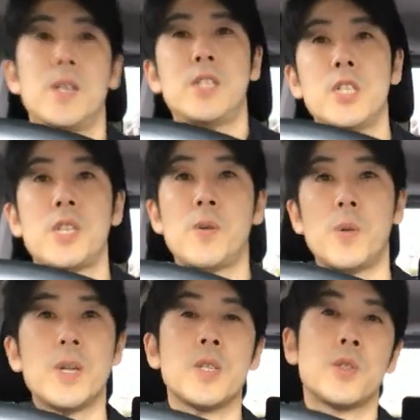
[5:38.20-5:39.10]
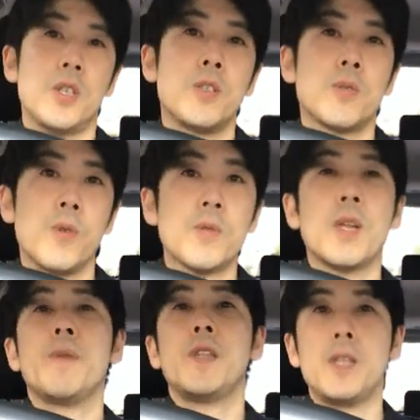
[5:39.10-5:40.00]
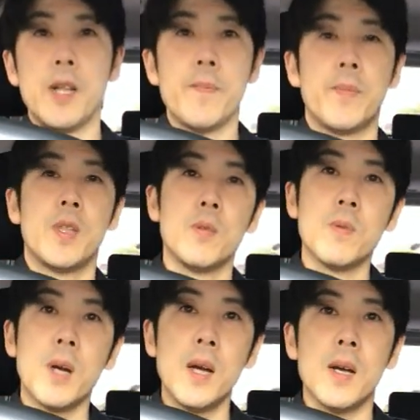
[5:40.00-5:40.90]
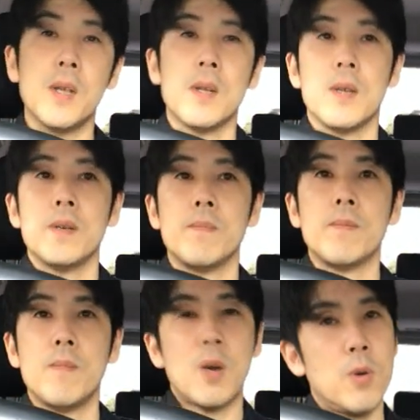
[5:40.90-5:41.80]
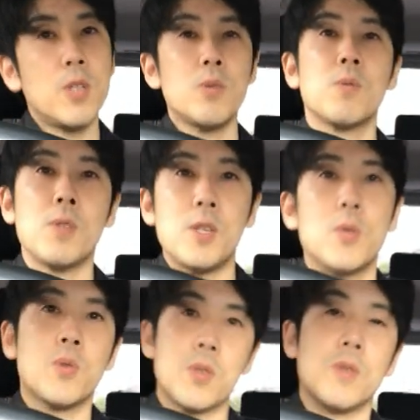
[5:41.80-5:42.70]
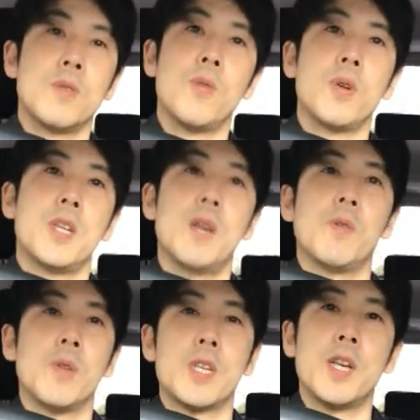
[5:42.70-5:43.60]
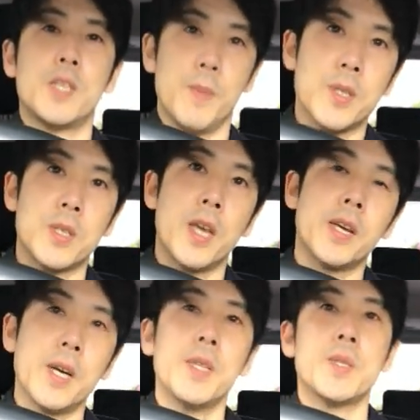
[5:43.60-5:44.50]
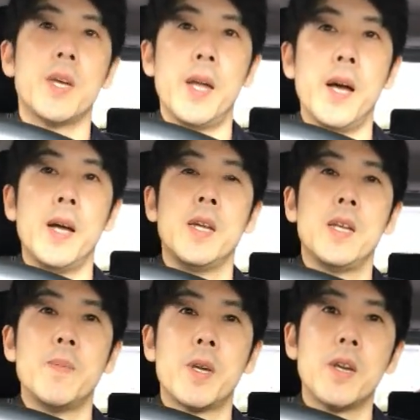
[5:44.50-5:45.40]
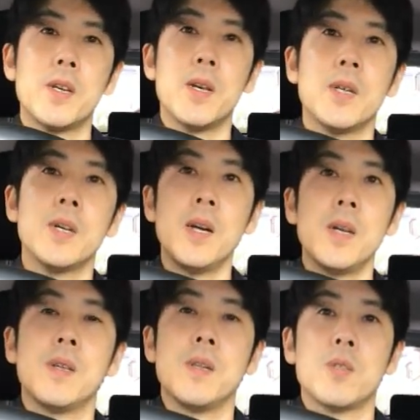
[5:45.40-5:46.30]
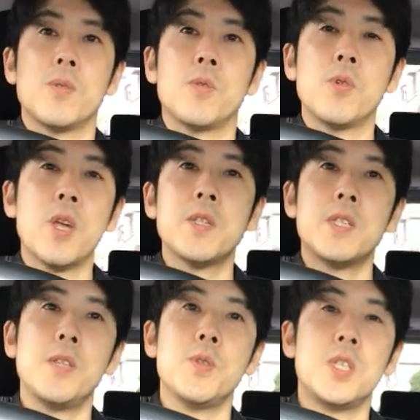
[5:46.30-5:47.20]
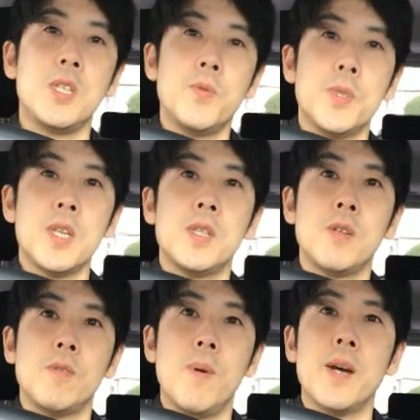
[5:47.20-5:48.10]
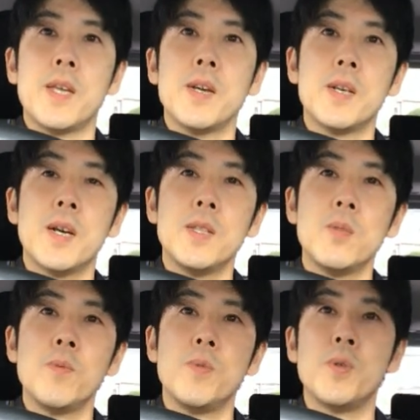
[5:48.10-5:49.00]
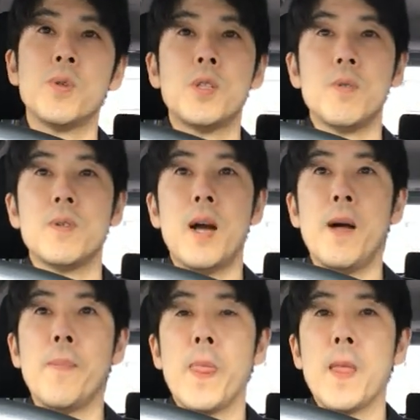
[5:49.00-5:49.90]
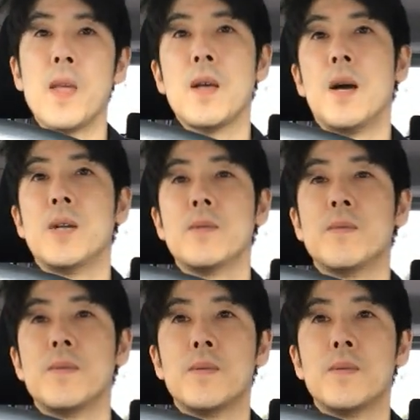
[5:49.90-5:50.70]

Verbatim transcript: 小さい頃からスイーツをよく食べていたっていうのが、うんまあ、これちょっとね一つ要因にあるような気がします血管ですからまあ、血管がその虚血性の心不全っていうのは血管の病気というかあの、